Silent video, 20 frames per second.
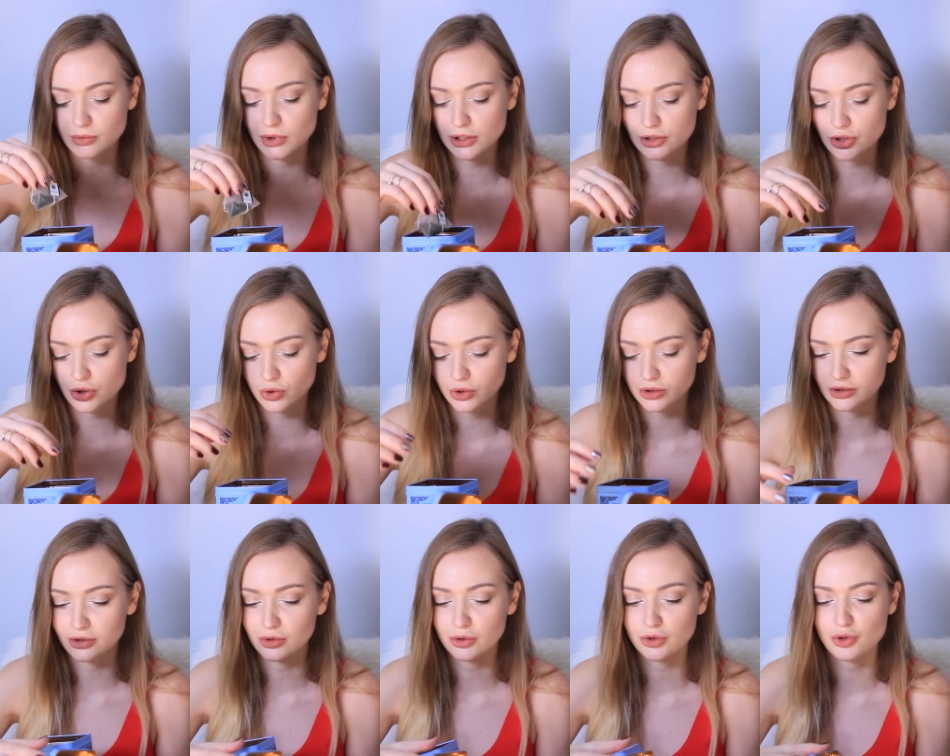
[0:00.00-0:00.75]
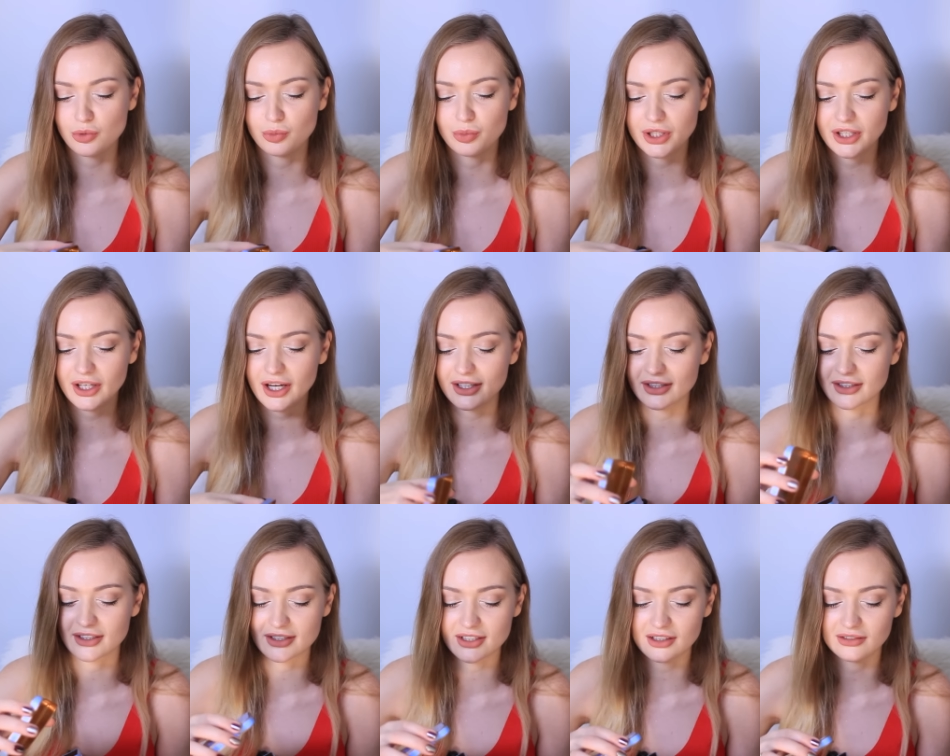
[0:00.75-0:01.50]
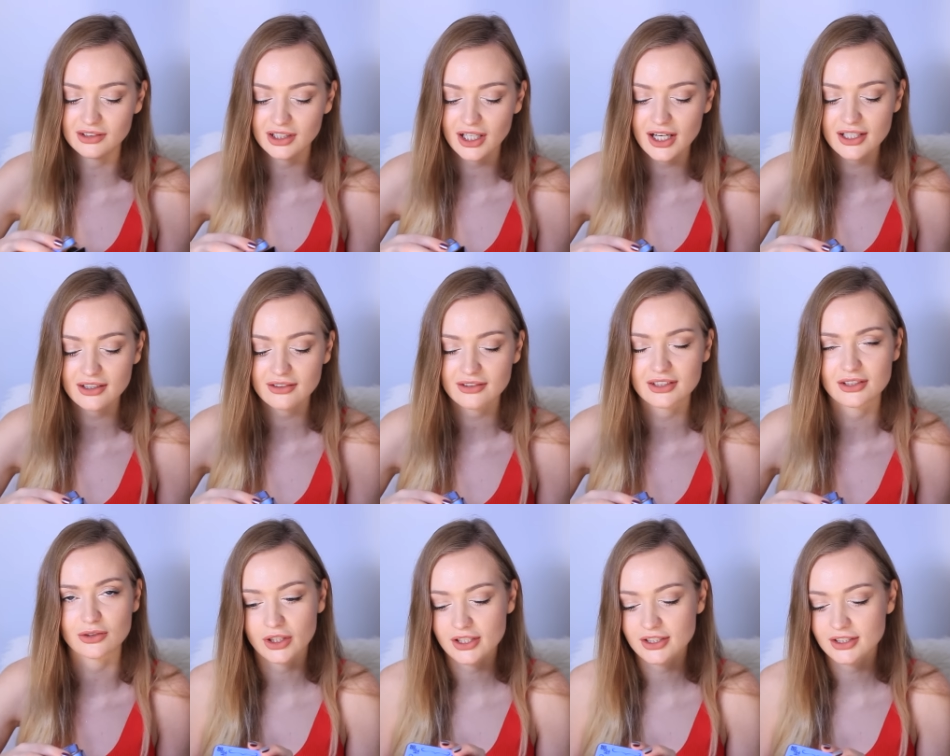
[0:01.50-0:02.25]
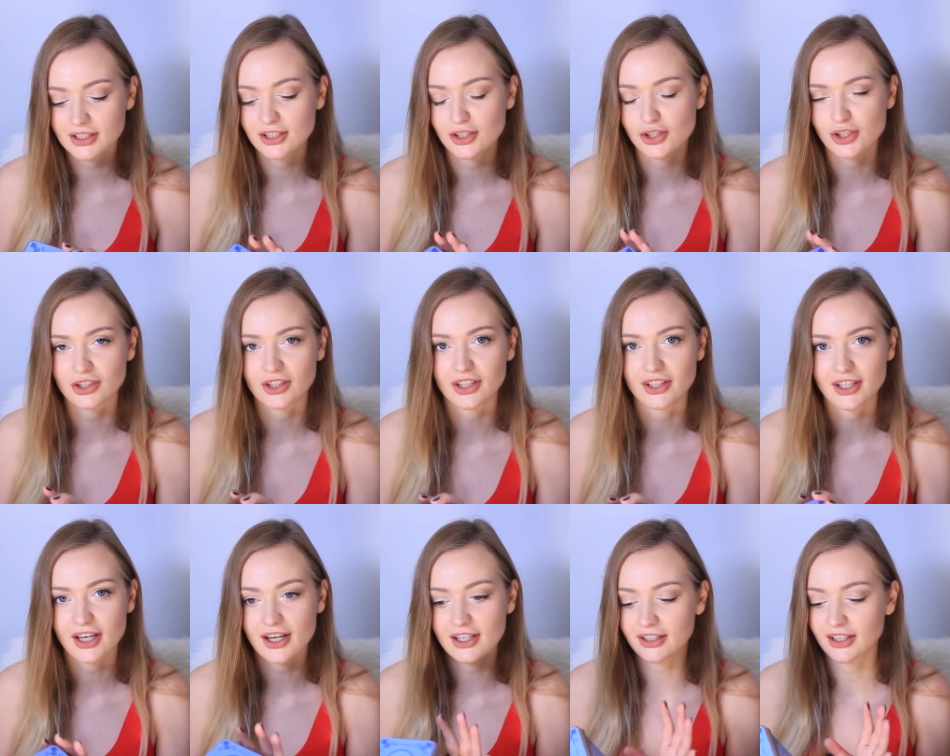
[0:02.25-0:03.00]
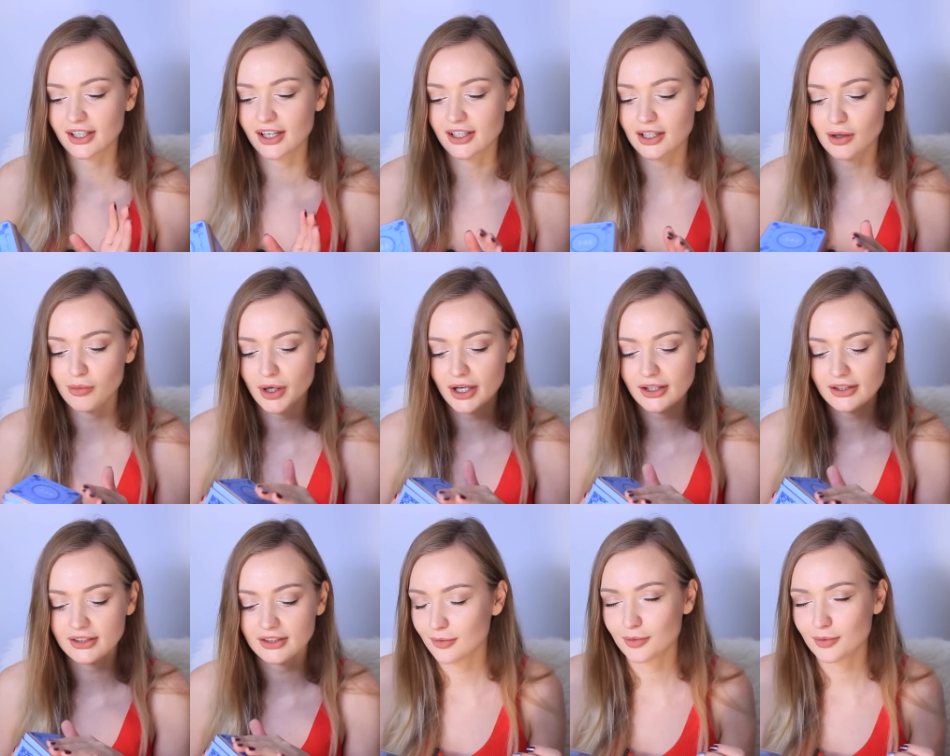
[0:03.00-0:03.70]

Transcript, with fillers: измельченный. Очень приятно заваривать, насыщенный яркий аромат.